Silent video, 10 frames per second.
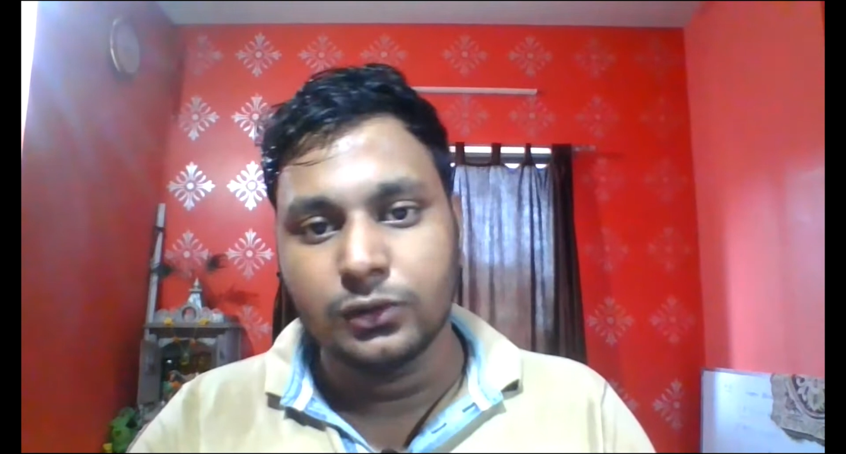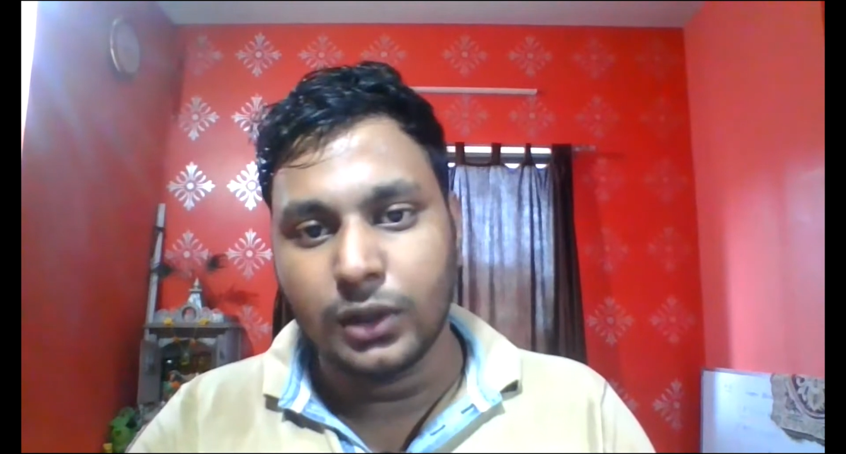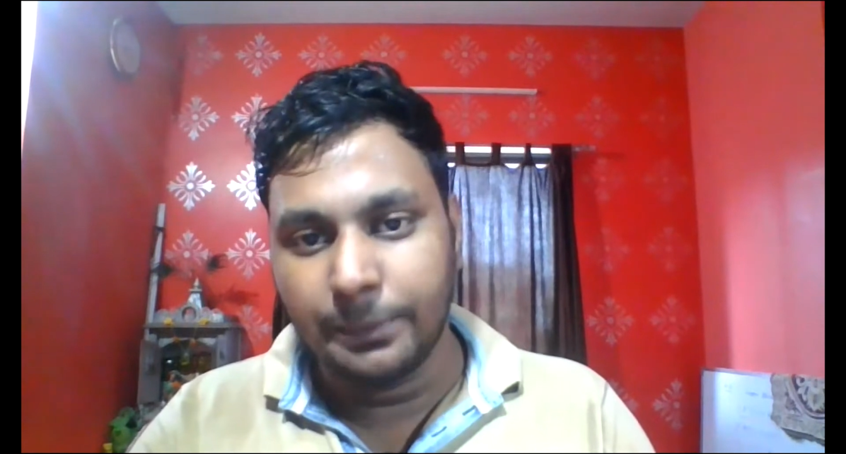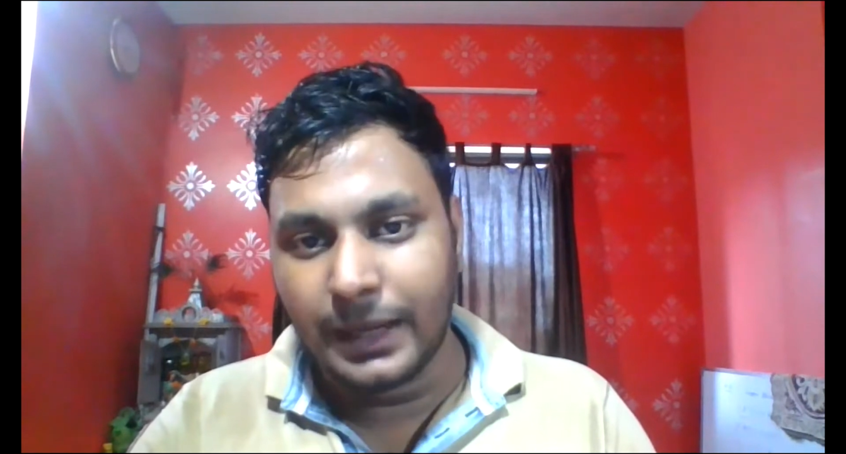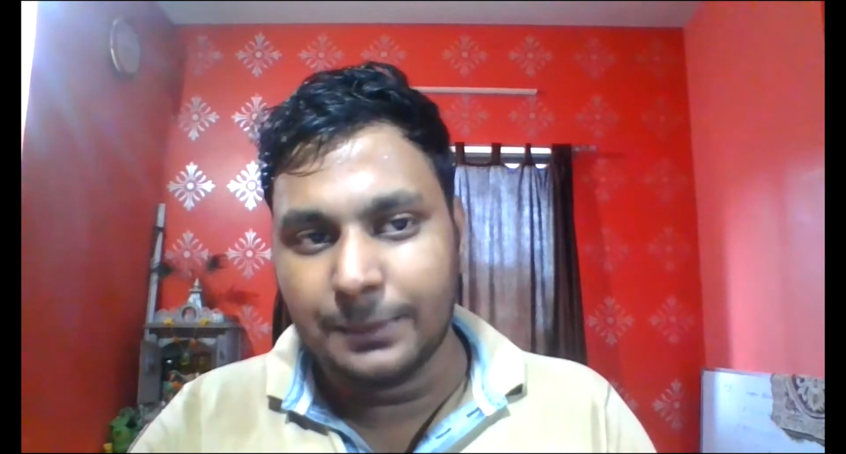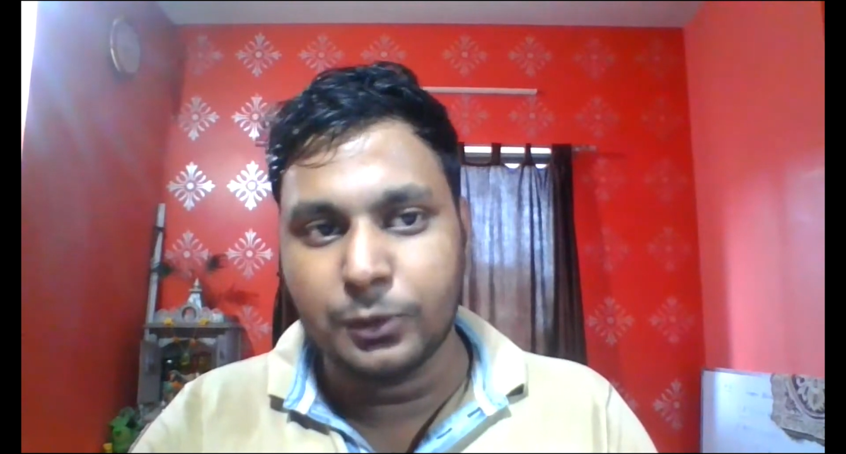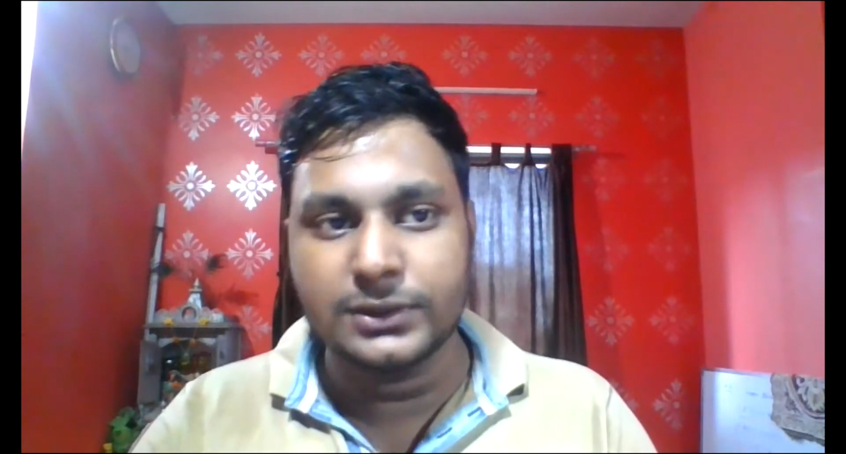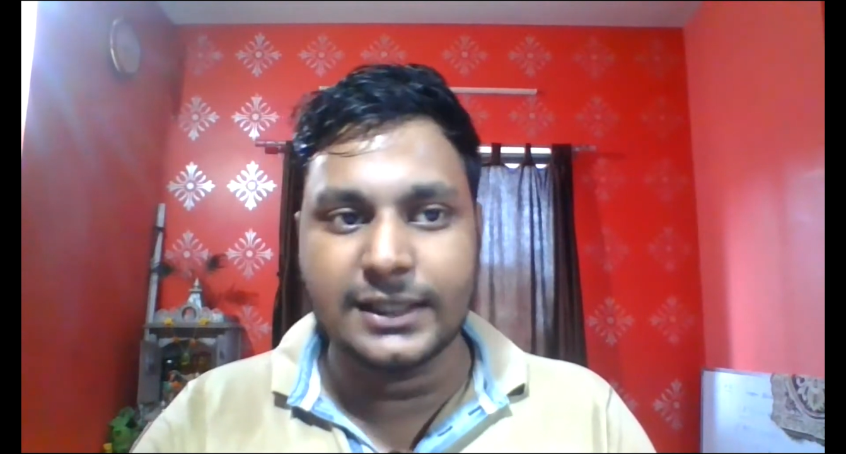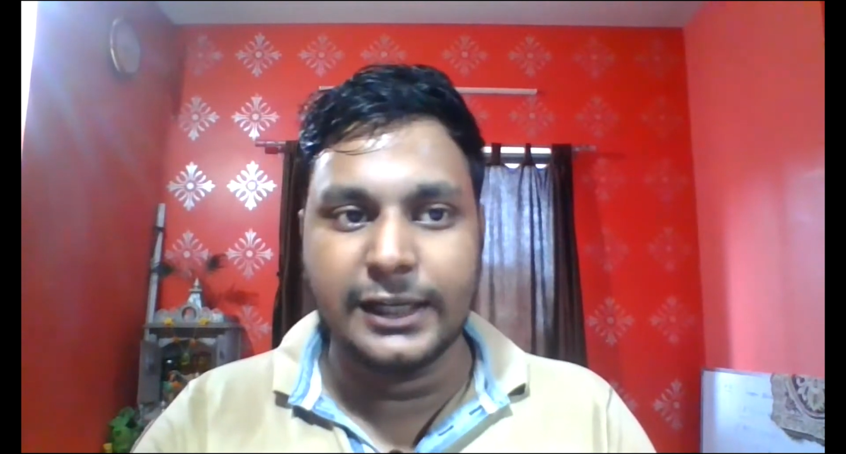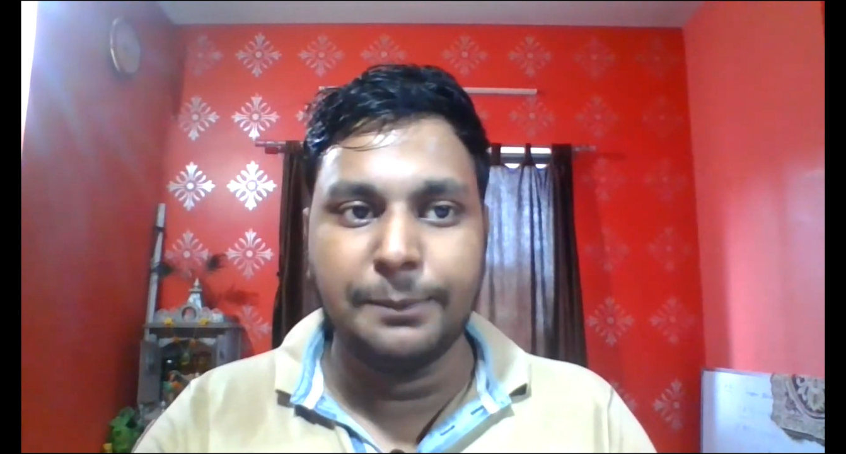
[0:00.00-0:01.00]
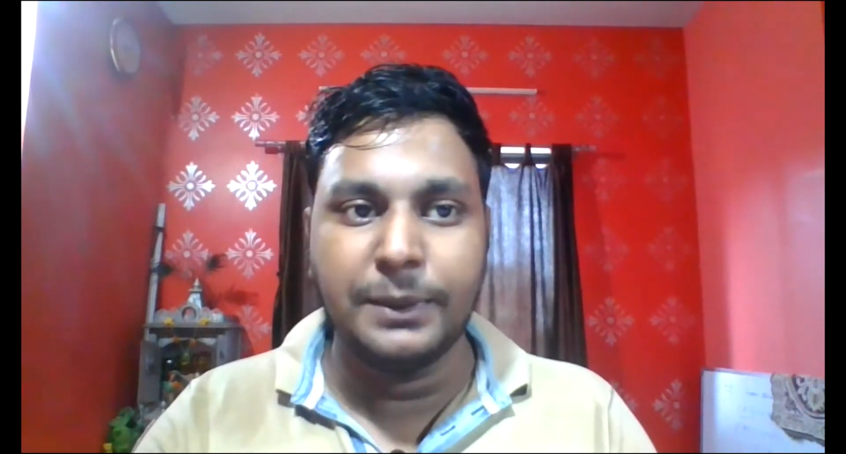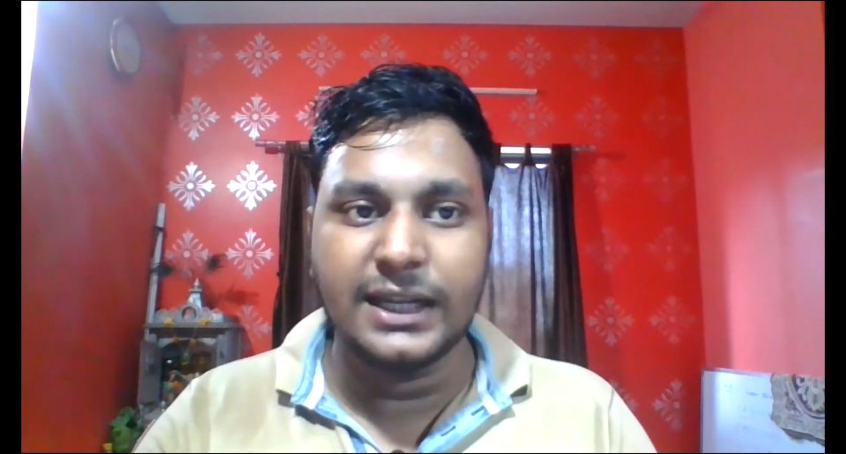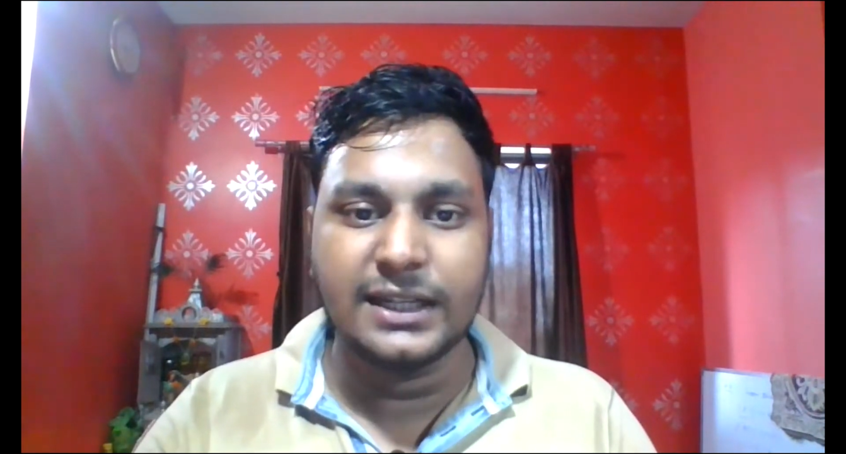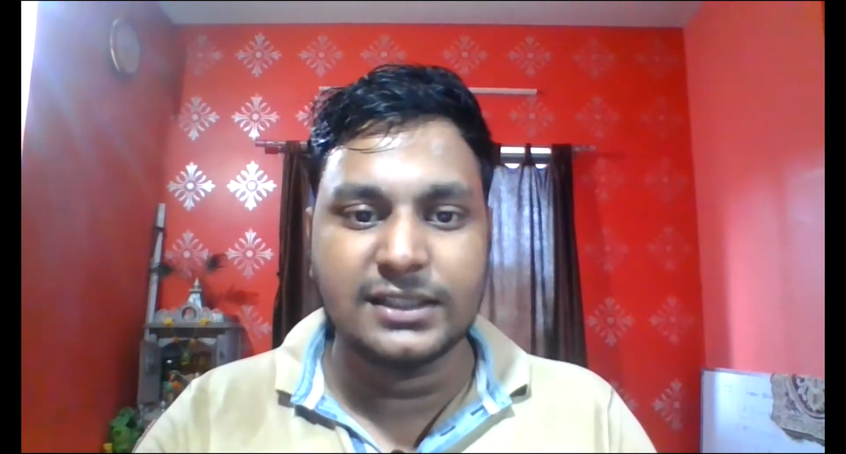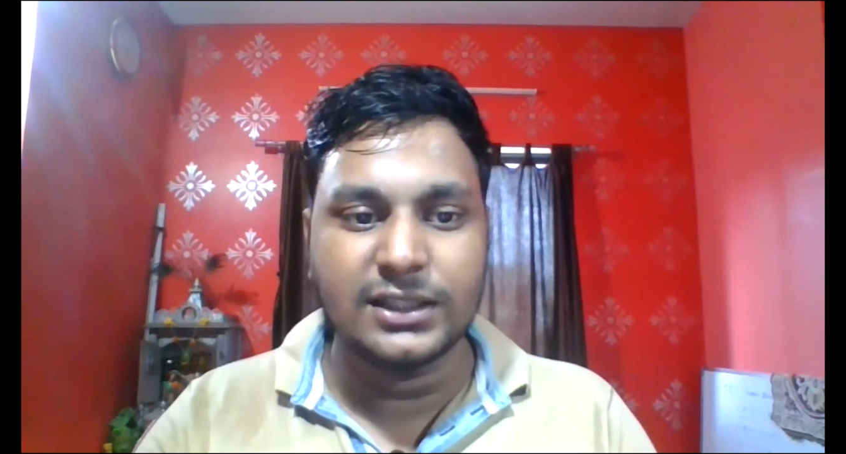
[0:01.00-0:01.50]
तो अब मैं आपको स्क्रीन पे
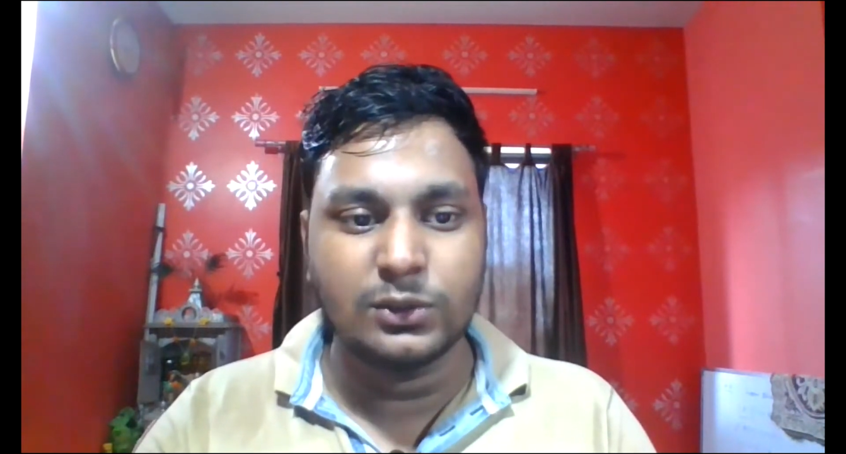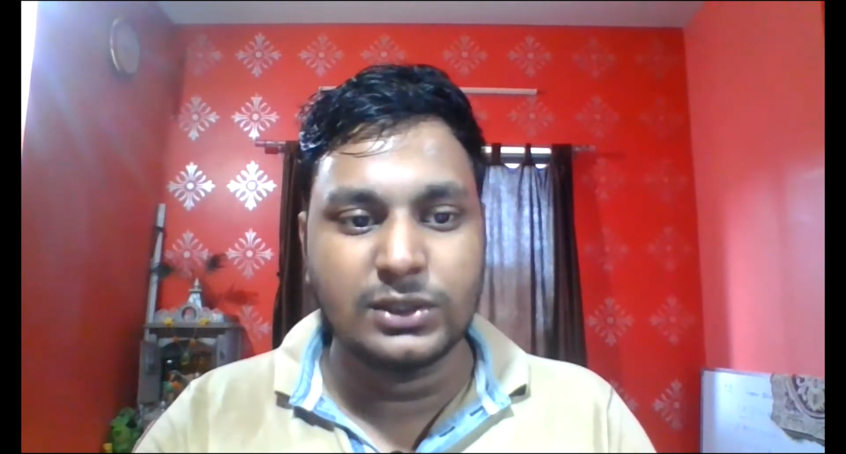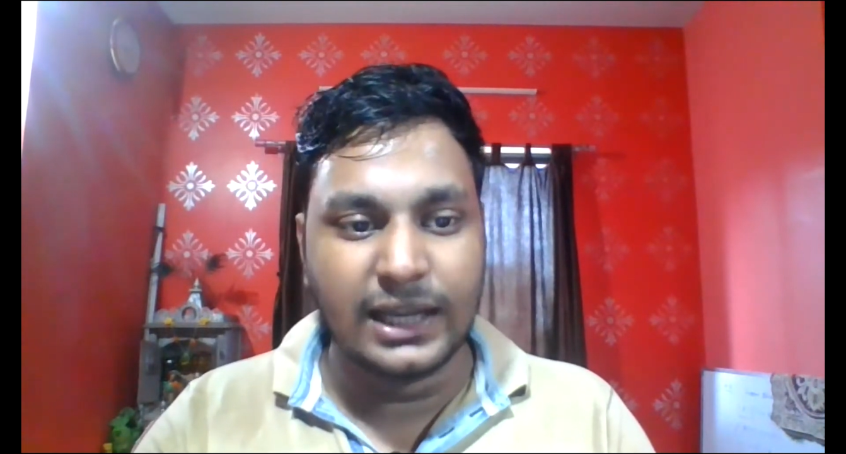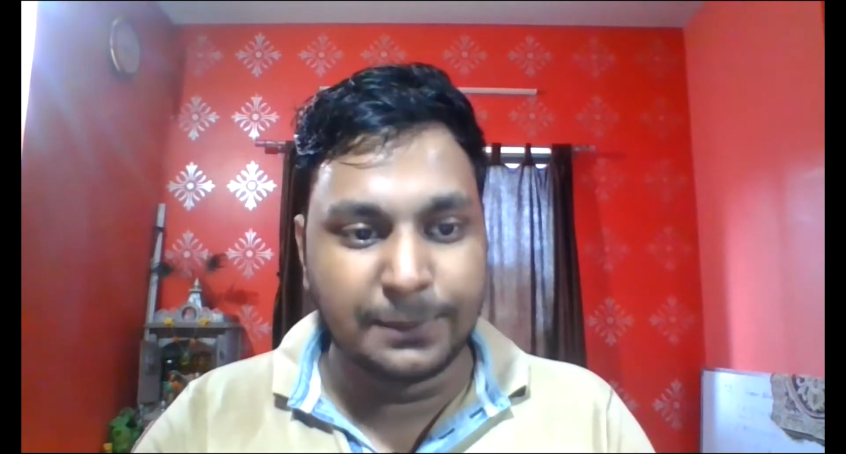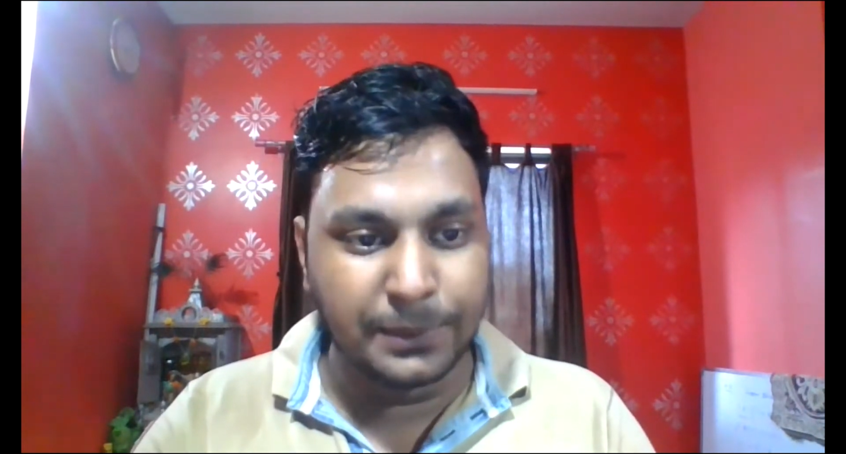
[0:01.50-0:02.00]
लेकर चलता हूँ जहां